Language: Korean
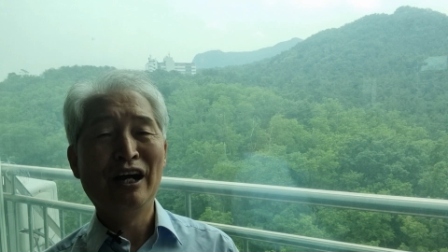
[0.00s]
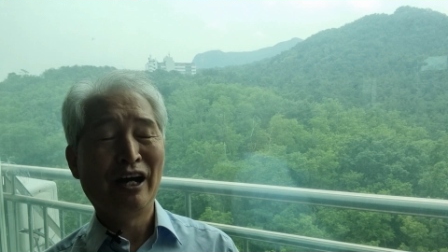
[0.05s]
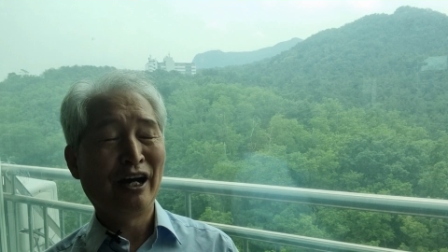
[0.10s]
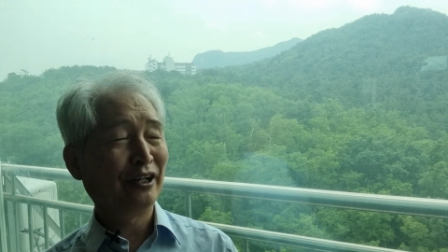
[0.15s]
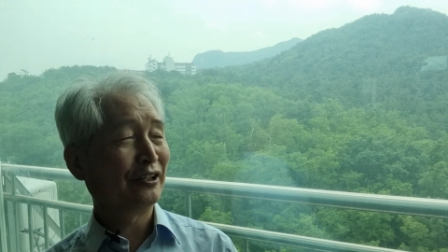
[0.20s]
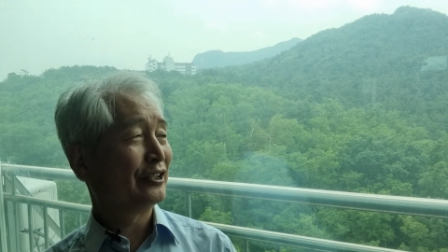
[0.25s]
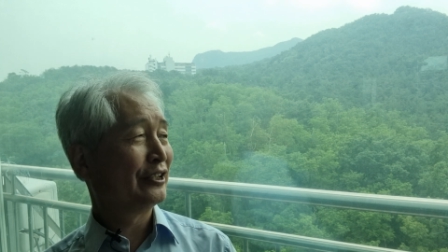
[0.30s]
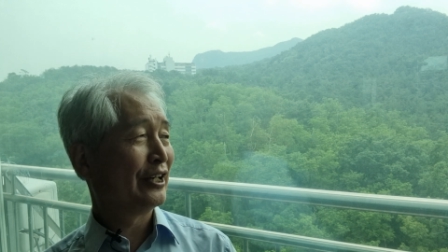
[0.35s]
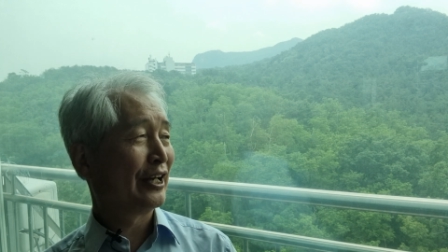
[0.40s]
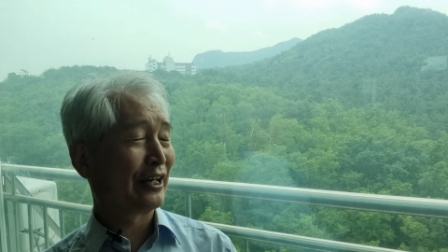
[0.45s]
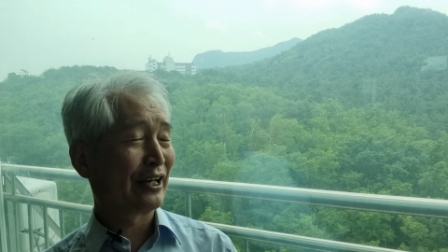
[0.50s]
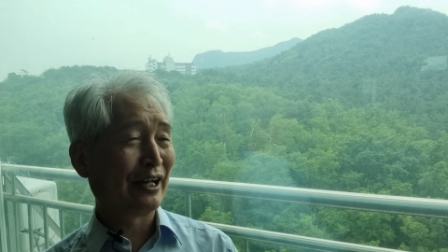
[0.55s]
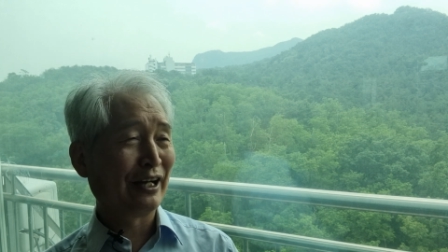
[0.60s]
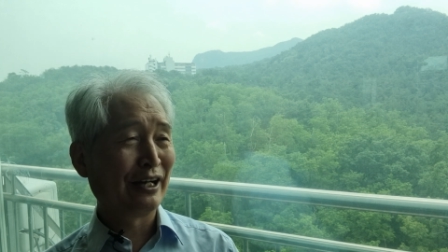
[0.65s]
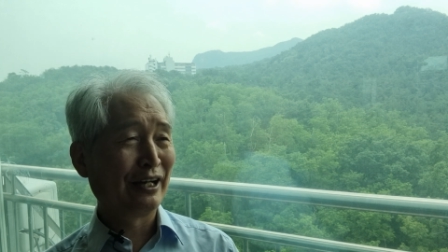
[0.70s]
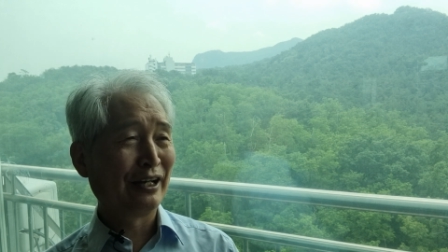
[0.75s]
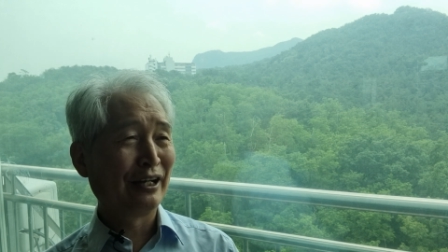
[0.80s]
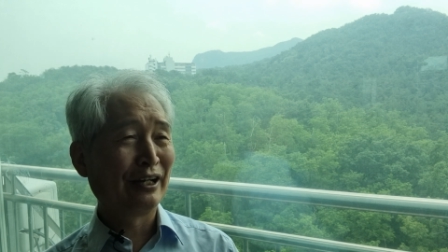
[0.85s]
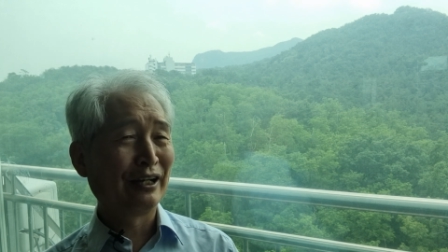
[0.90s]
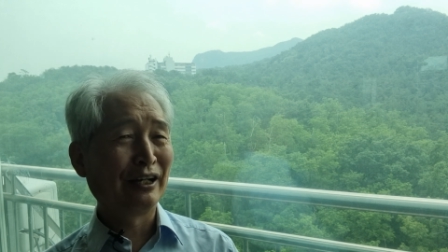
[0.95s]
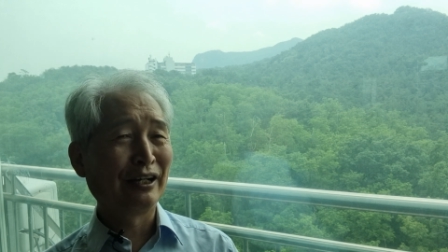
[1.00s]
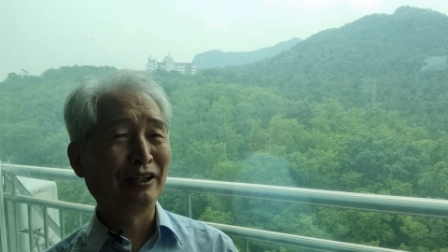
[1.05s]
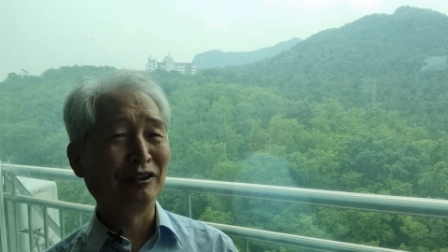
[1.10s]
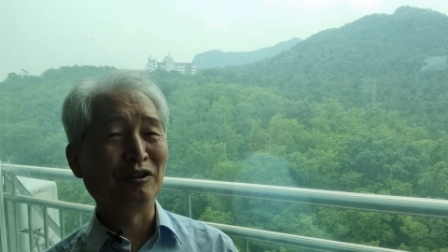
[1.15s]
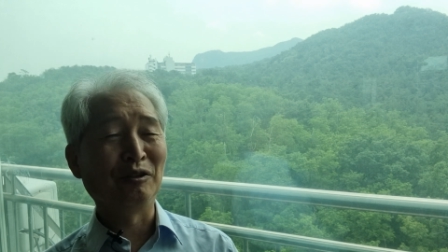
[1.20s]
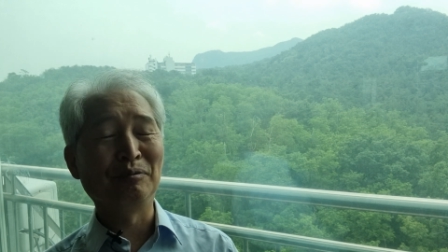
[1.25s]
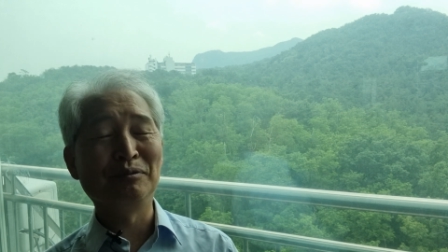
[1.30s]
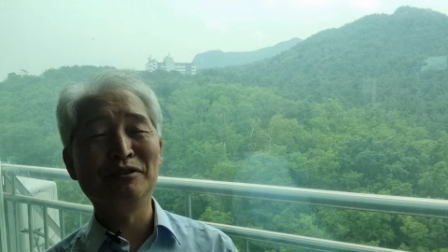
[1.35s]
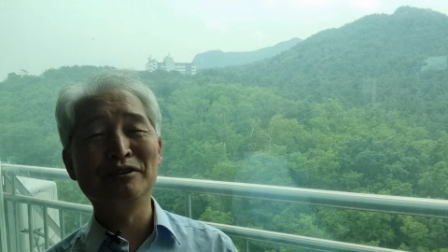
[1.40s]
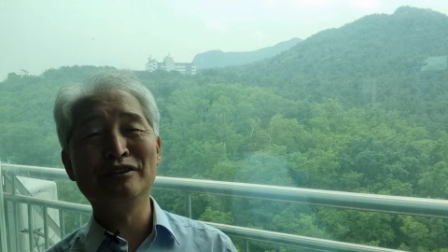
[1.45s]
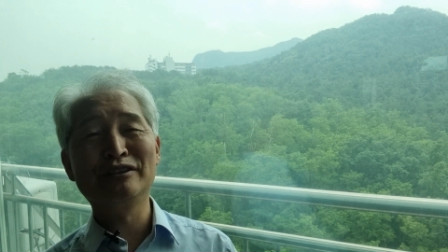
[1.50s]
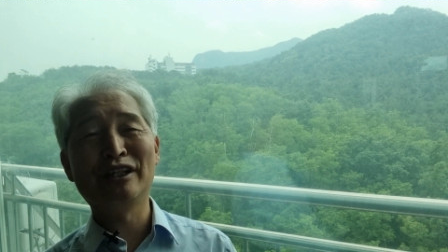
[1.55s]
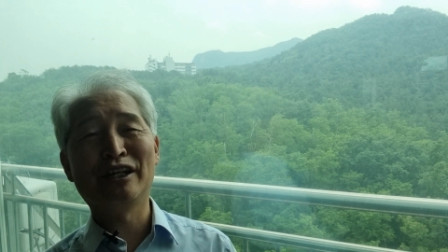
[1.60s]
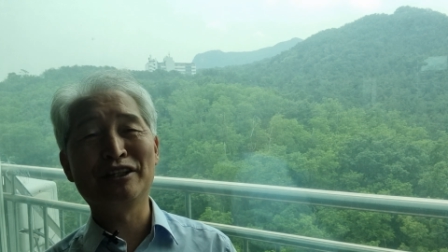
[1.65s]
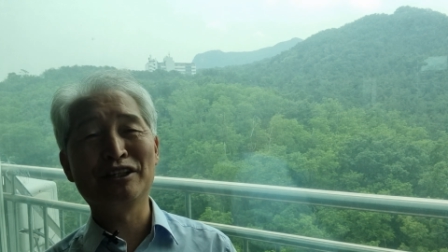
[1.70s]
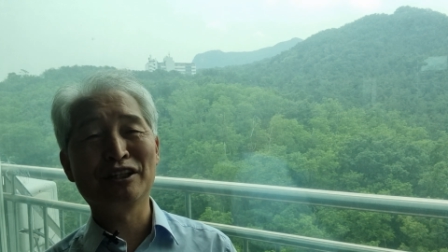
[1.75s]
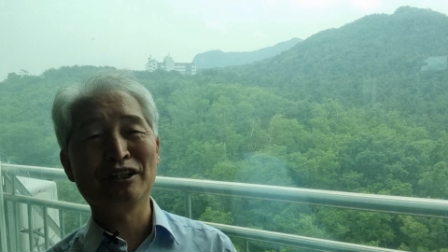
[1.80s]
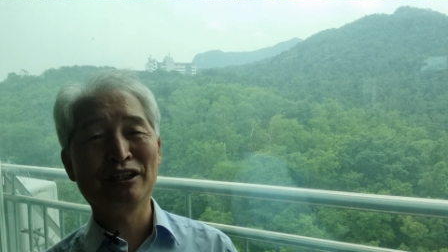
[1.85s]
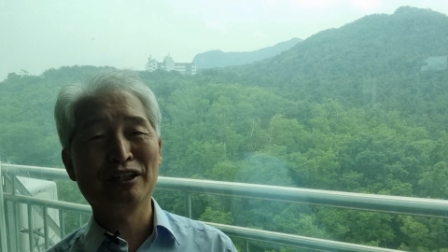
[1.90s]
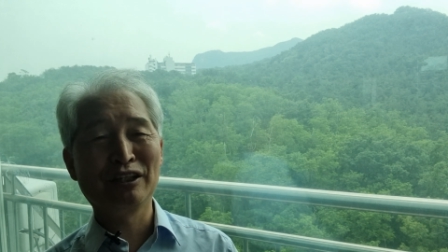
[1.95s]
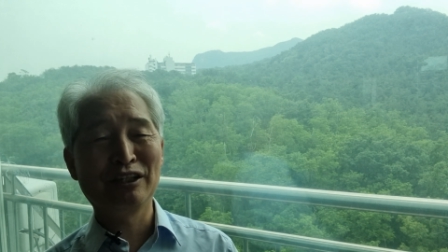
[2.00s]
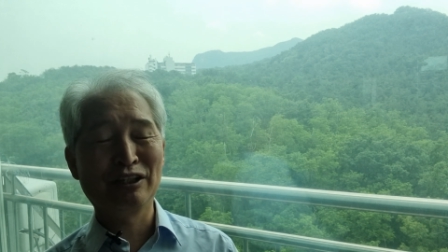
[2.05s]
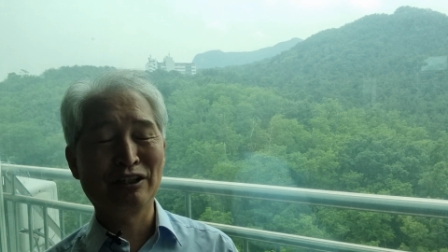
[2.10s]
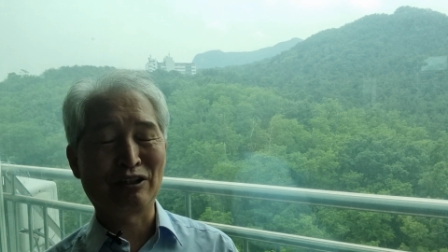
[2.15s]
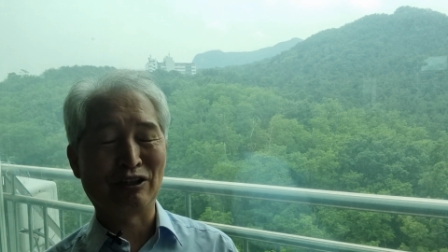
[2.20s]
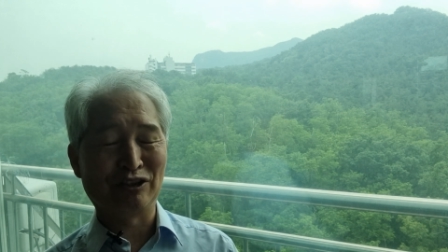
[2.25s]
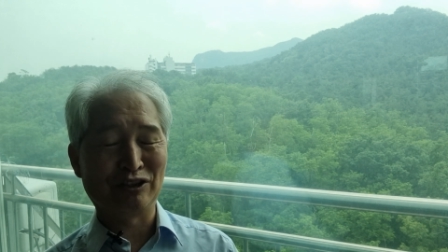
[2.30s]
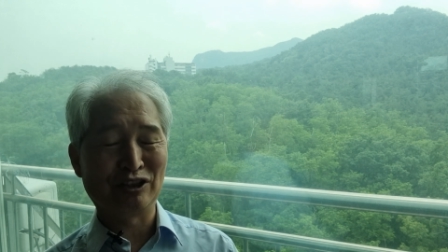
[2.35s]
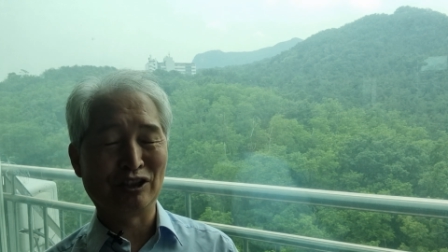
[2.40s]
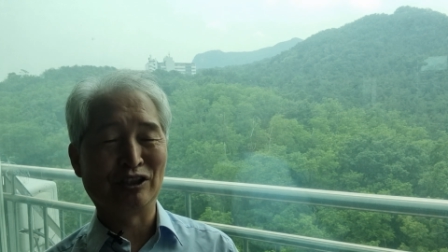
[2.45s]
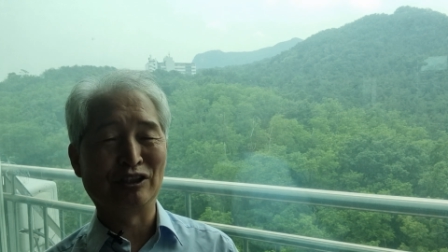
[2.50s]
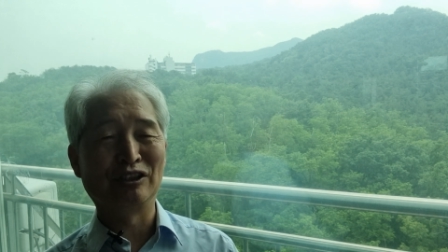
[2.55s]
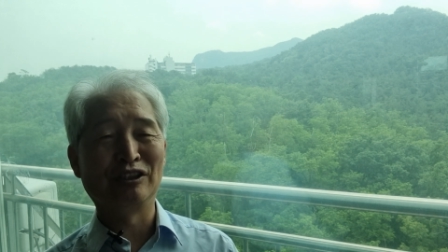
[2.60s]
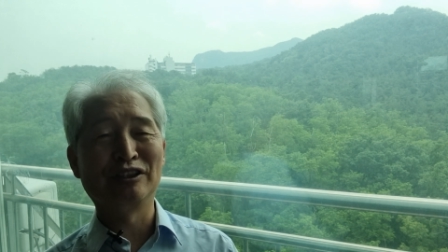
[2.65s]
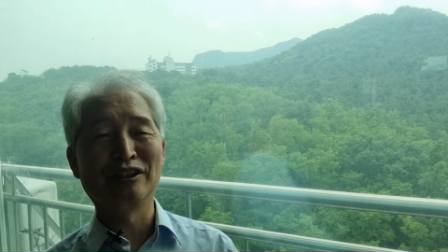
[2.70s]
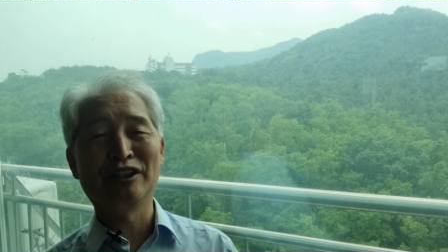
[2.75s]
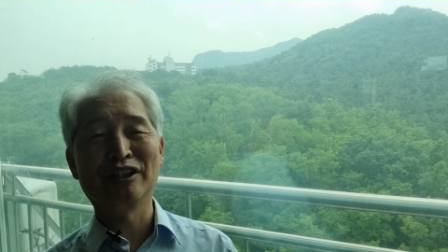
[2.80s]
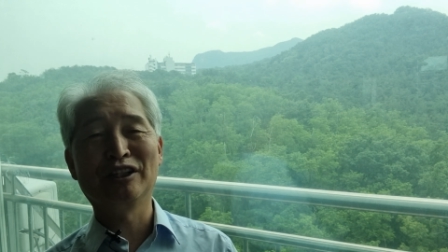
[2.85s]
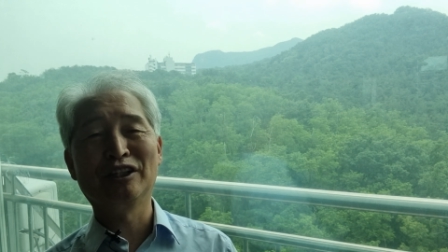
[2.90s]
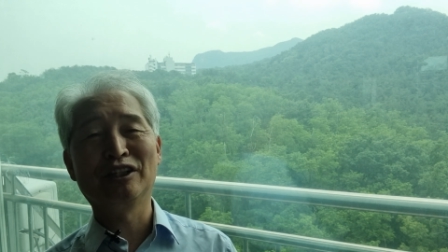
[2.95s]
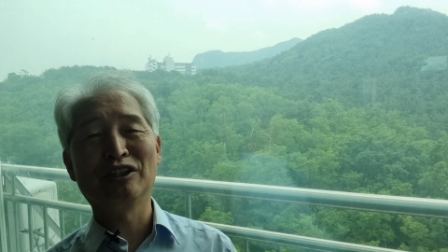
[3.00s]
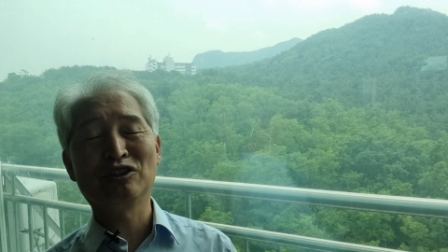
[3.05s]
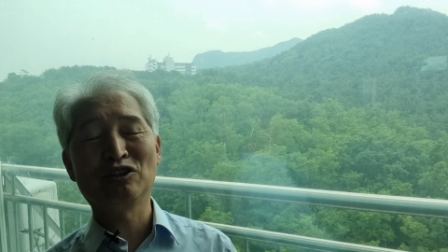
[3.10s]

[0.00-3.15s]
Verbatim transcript: 하늘나라 높은 산이 거친 들이